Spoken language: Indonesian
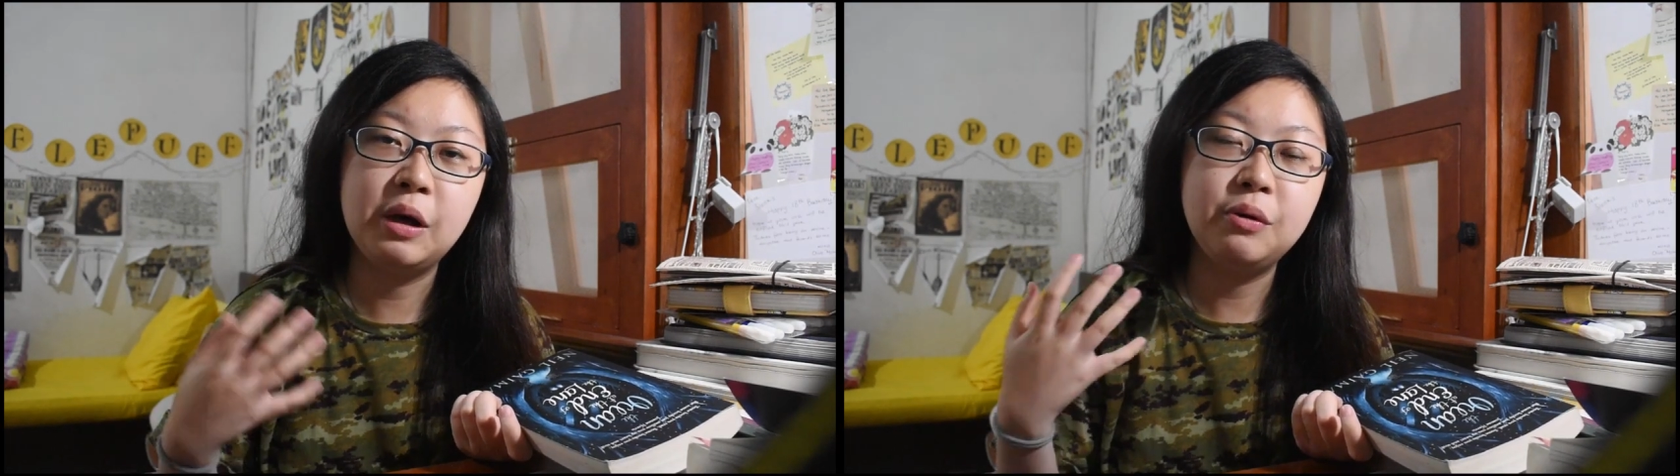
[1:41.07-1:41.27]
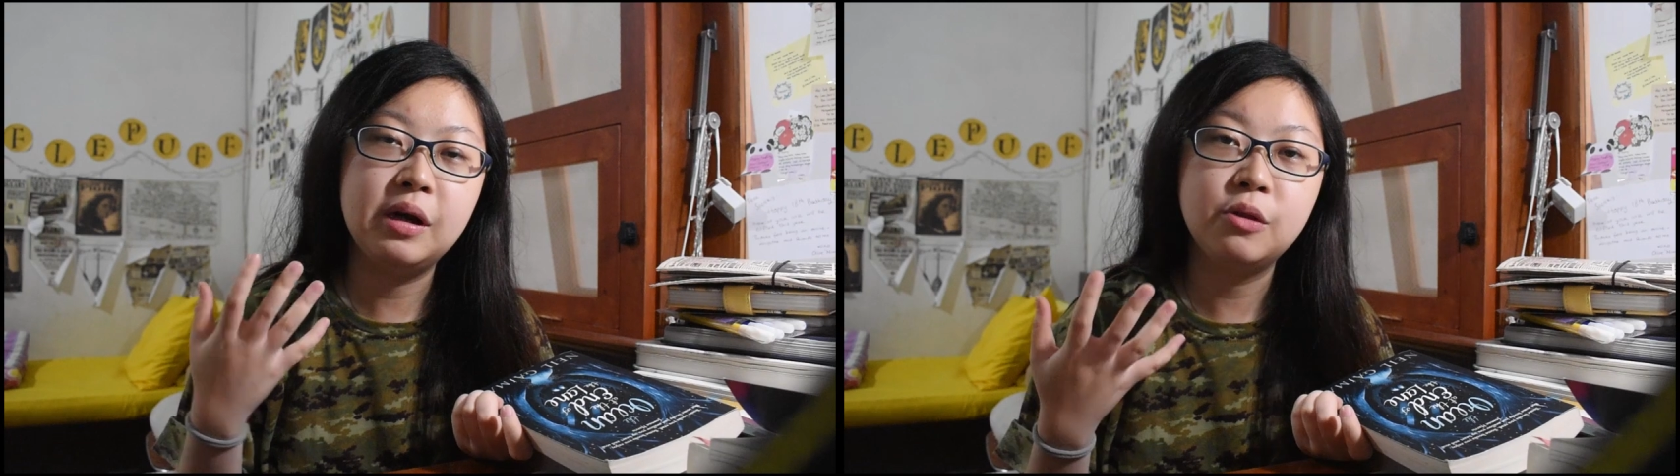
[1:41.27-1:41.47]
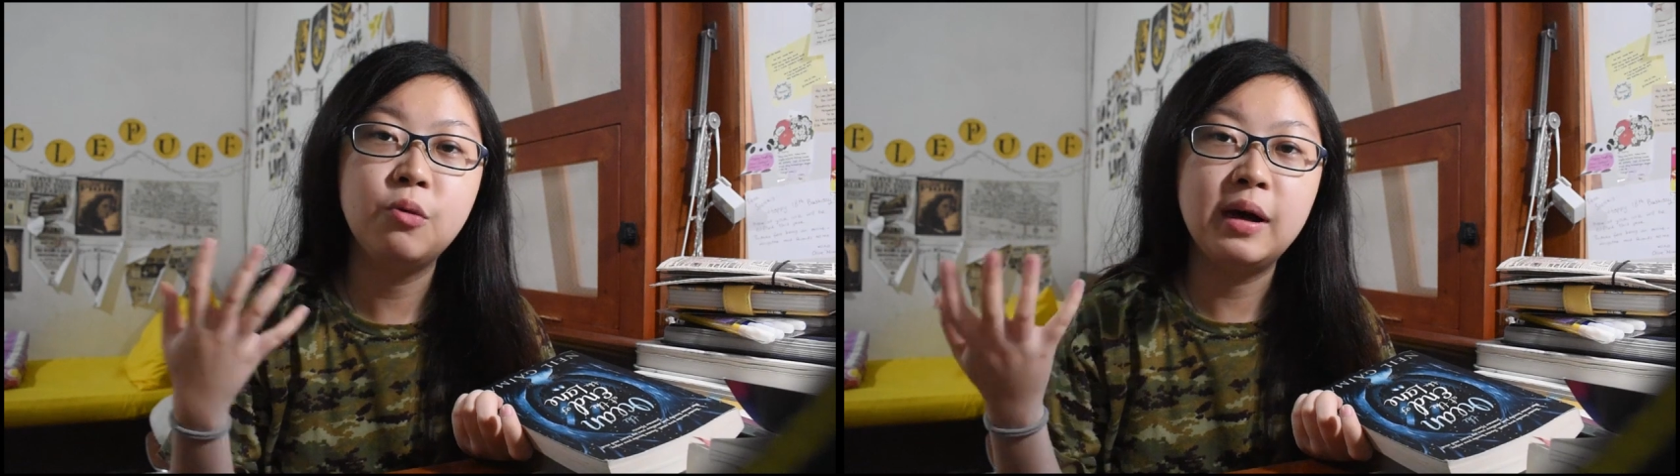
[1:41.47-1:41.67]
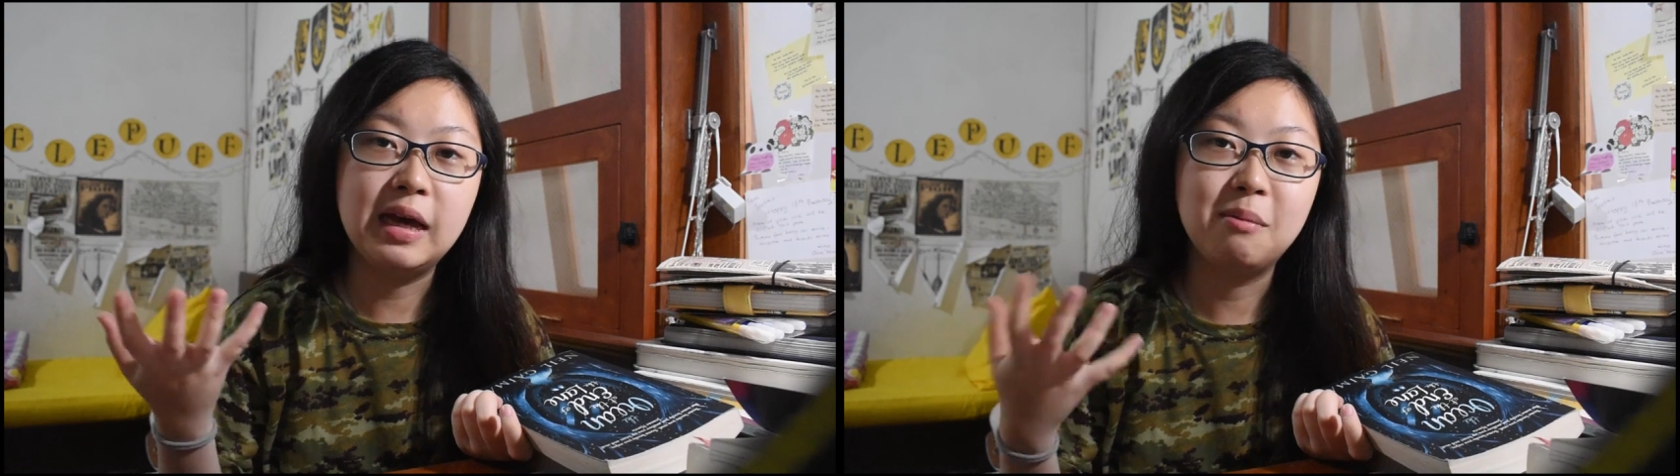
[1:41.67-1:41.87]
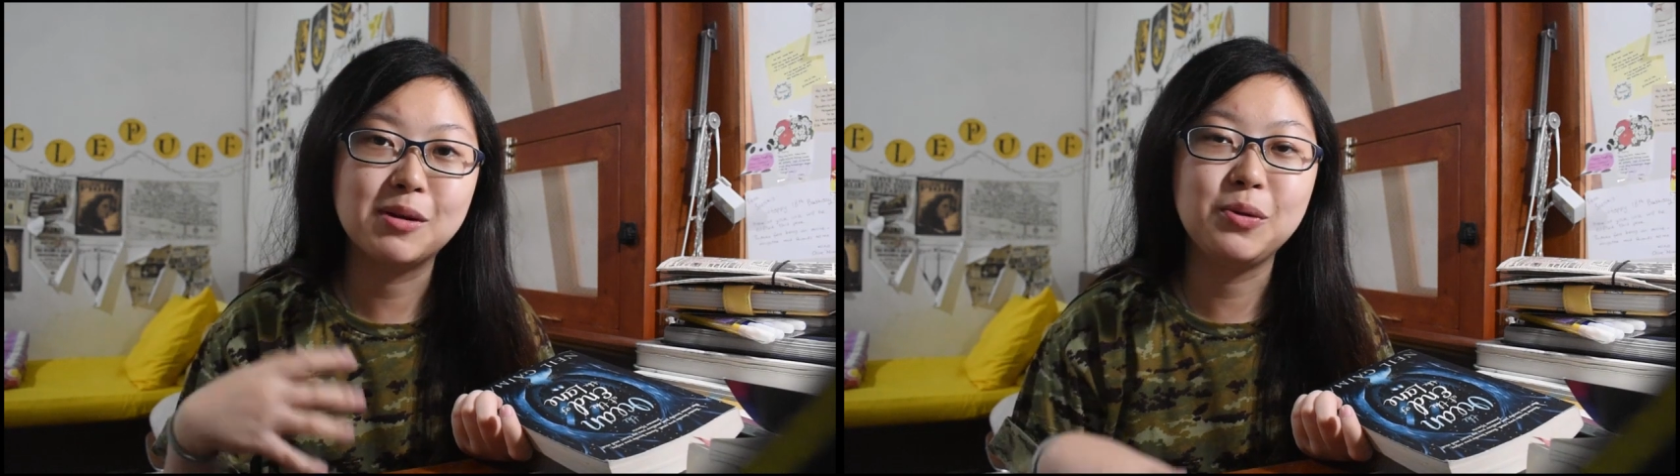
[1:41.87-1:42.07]
dia udah tua
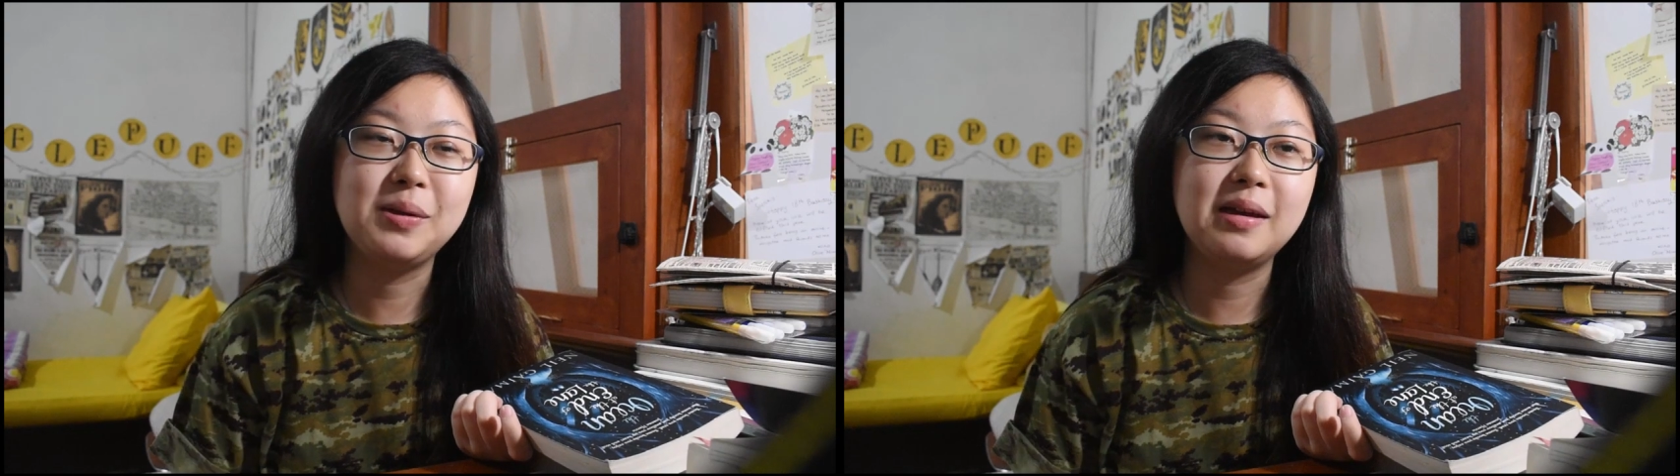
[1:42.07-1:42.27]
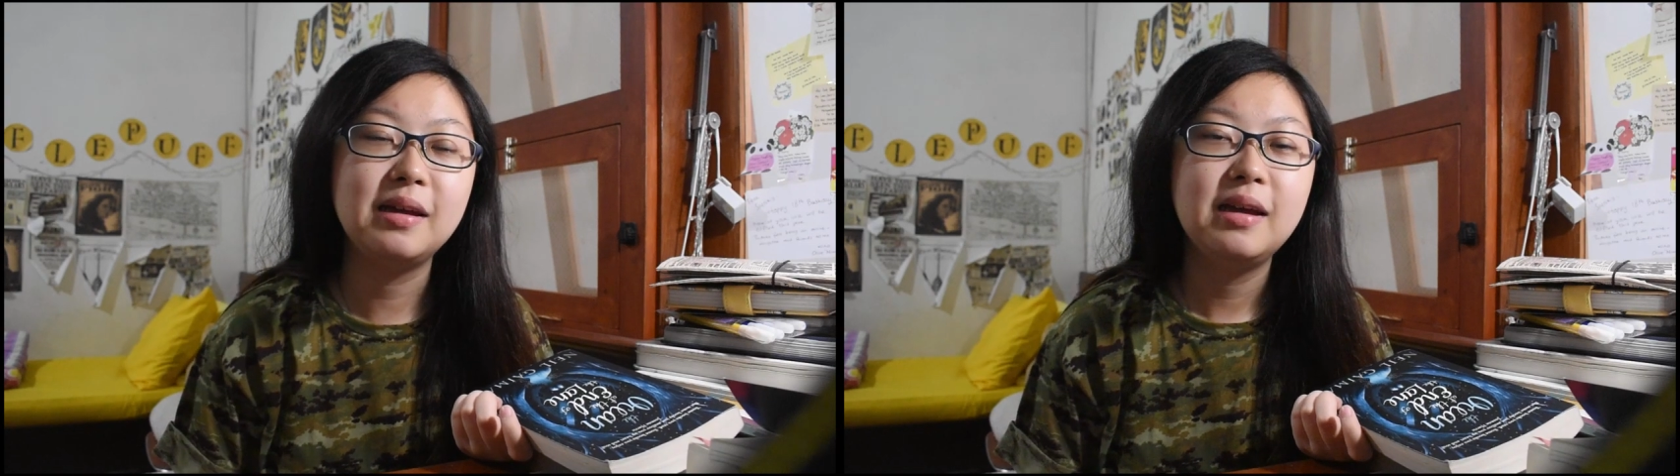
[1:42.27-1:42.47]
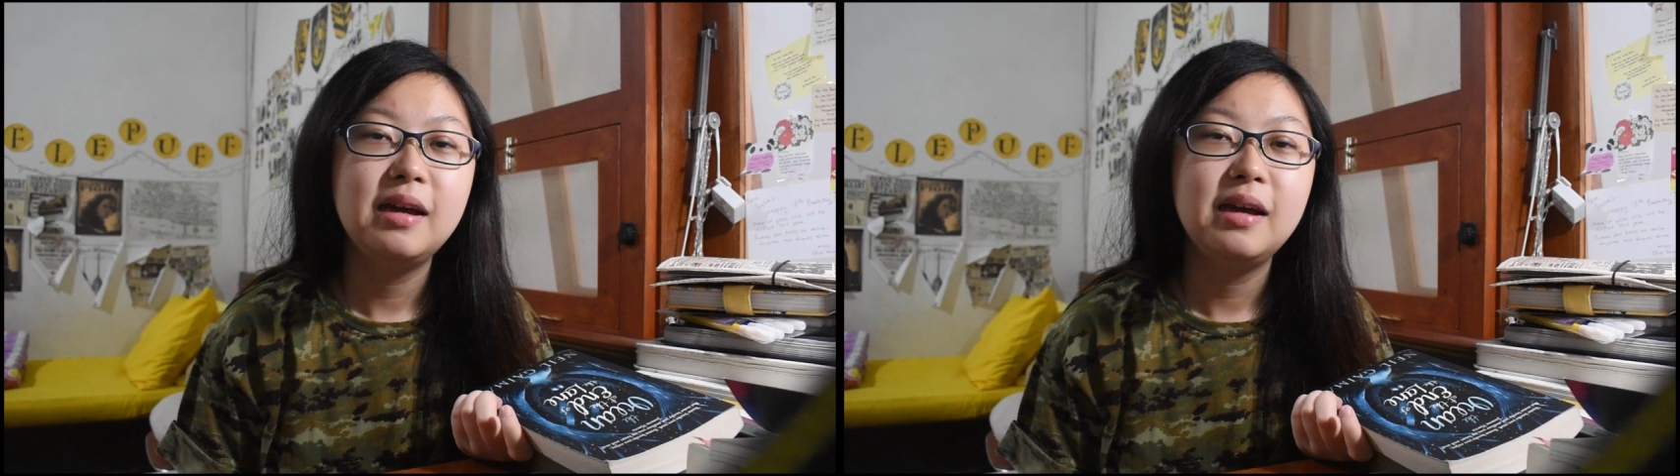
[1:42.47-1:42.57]
ya maksudnya